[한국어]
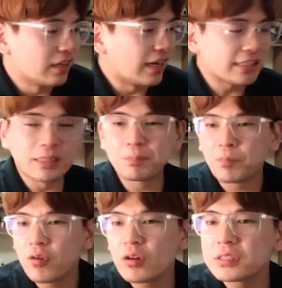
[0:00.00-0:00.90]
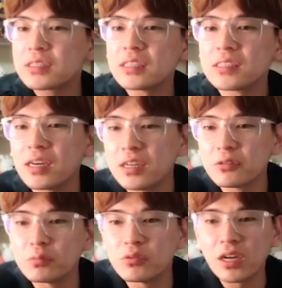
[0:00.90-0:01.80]
S 플러스까지 가기엔
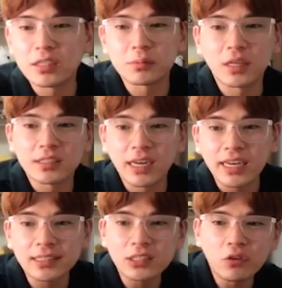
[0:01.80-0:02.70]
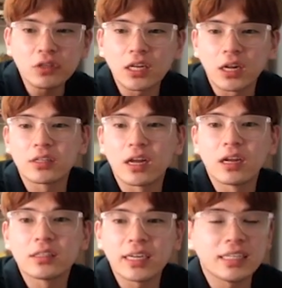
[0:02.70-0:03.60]
좀 무리가 있습니다. 자, 인정띠
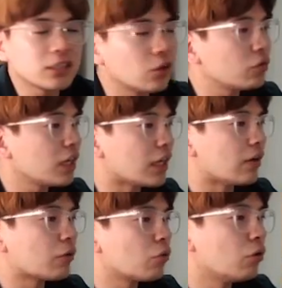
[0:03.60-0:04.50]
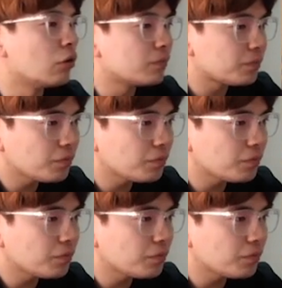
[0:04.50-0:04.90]
나왔다. 자, 인정띠 나왔고